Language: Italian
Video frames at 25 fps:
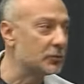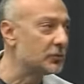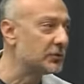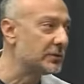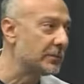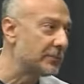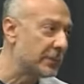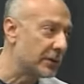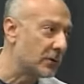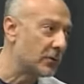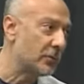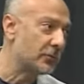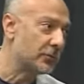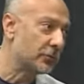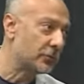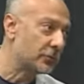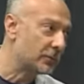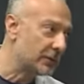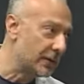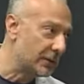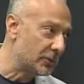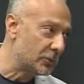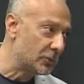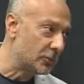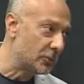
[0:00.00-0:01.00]
sempre
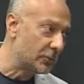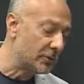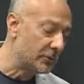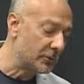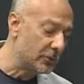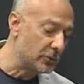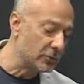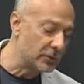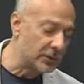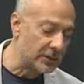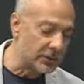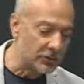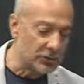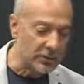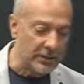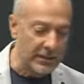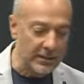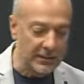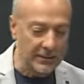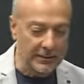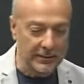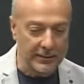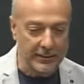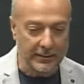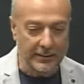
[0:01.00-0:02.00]
confrontato con il mio
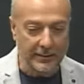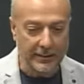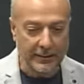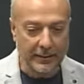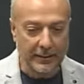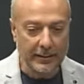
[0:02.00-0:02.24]
dirigente